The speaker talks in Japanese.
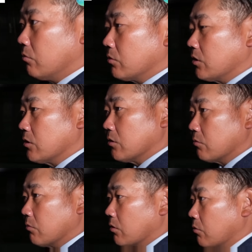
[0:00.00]
大谷選
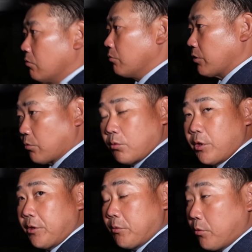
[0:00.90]
手はこう
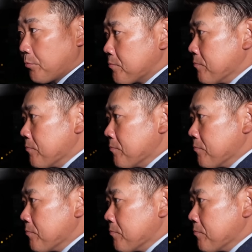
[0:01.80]
ウエイトトレーニングを、